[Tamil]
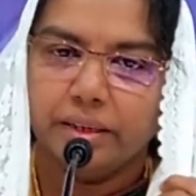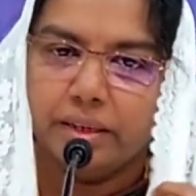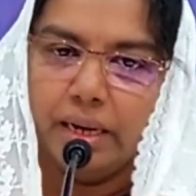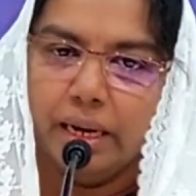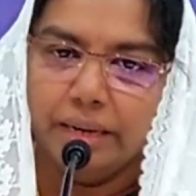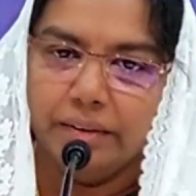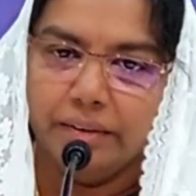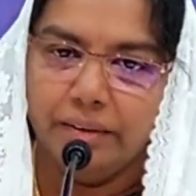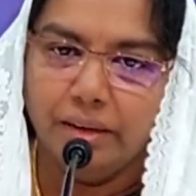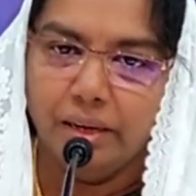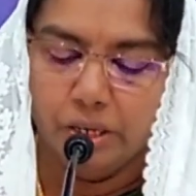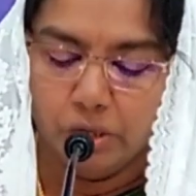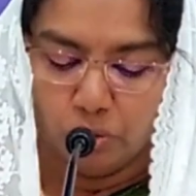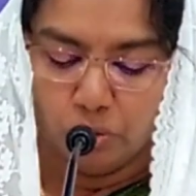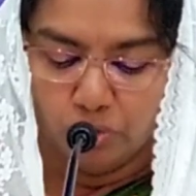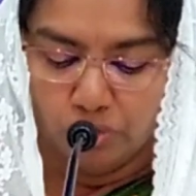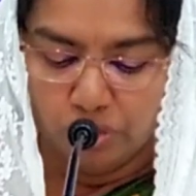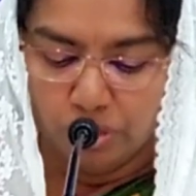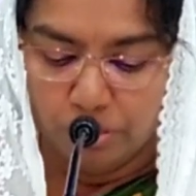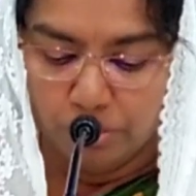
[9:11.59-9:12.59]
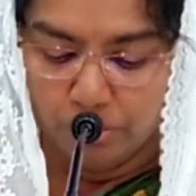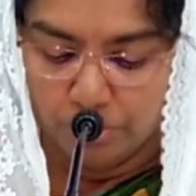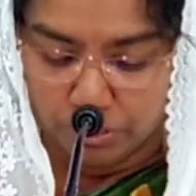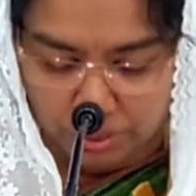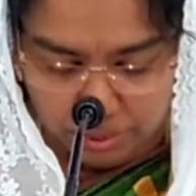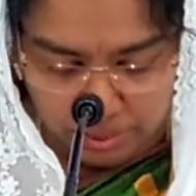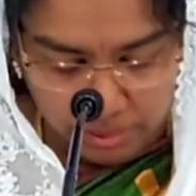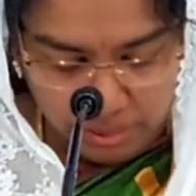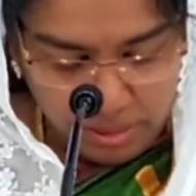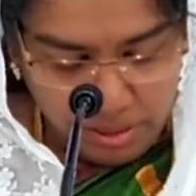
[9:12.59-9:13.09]
கட்டளை
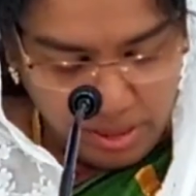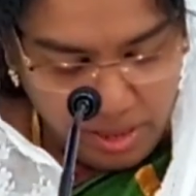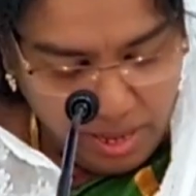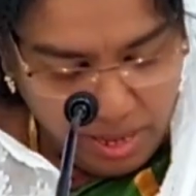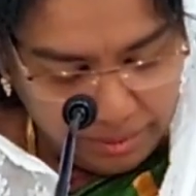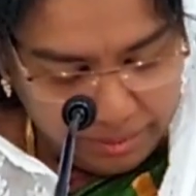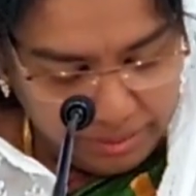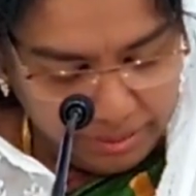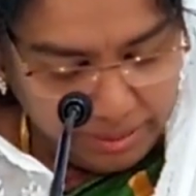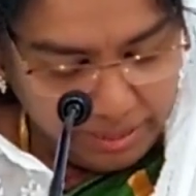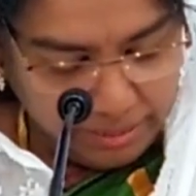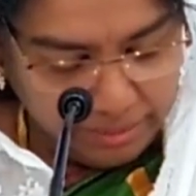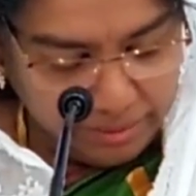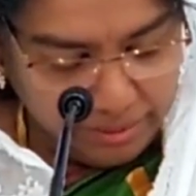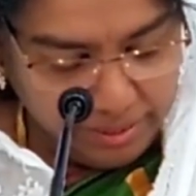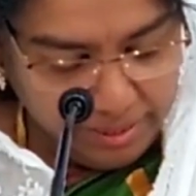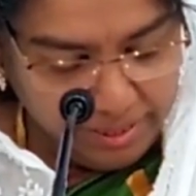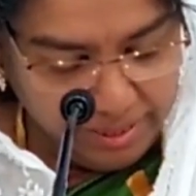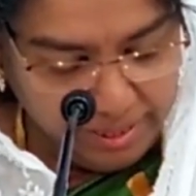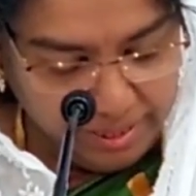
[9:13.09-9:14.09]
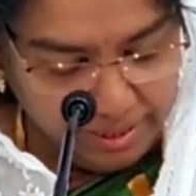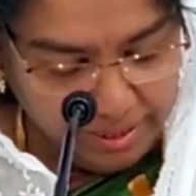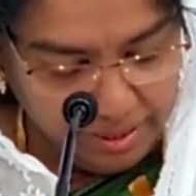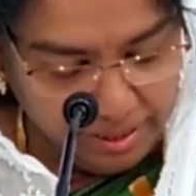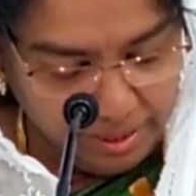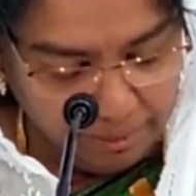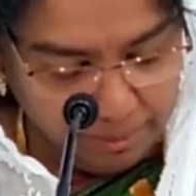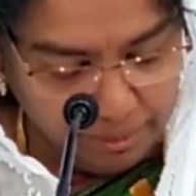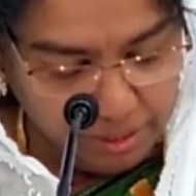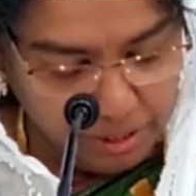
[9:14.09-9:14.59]
கொடுக்கும்போது அந்த கட்டளை என்ன
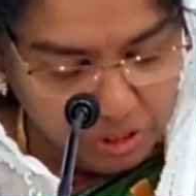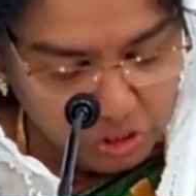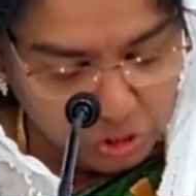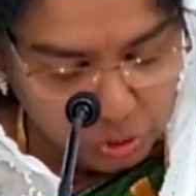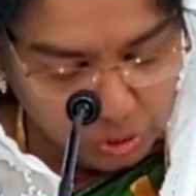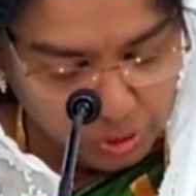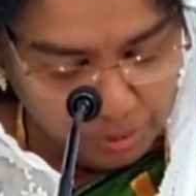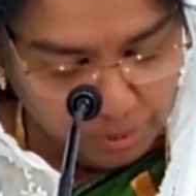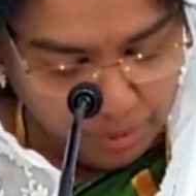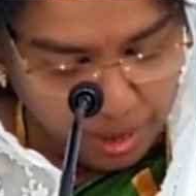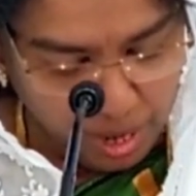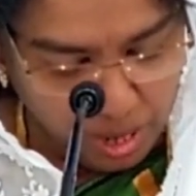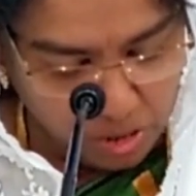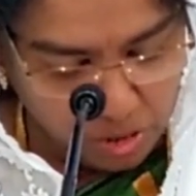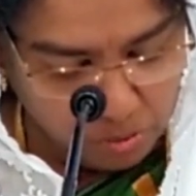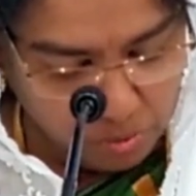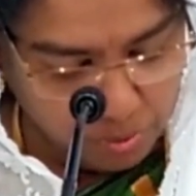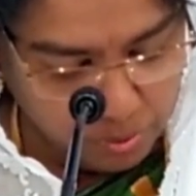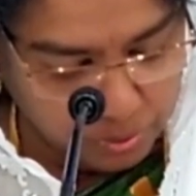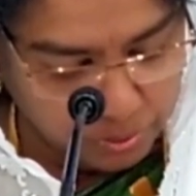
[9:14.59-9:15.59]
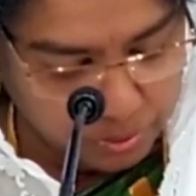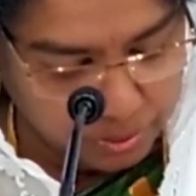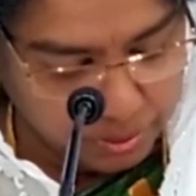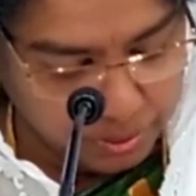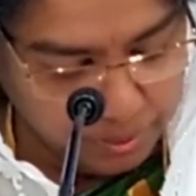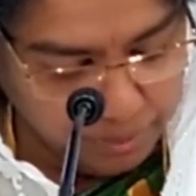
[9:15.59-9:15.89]
அப்படின்னு சொல்லி பார்க்கும்போது